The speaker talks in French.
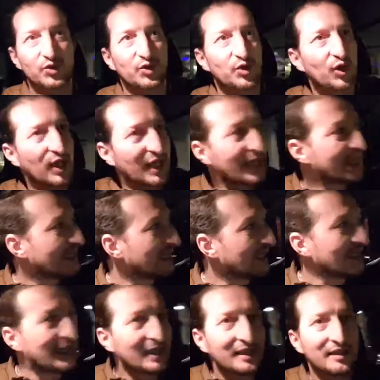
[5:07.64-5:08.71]
de
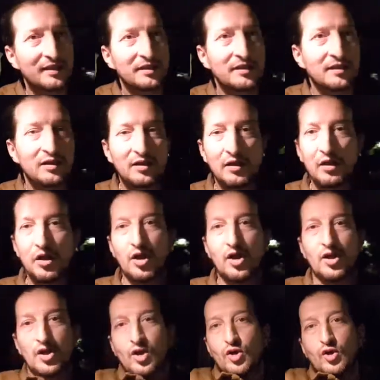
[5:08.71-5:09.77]
l'année.
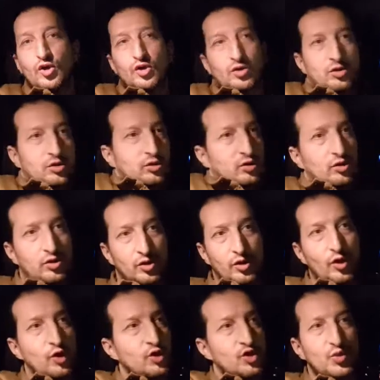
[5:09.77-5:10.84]
Euh,
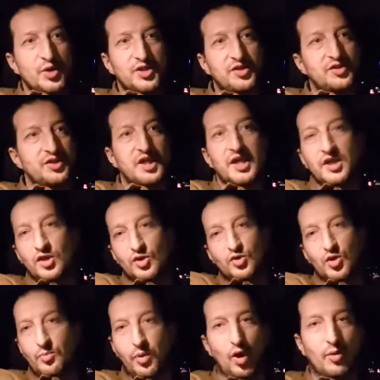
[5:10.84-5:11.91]
une suite digne
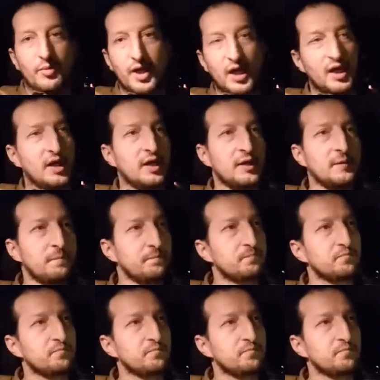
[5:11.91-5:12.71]
du premier.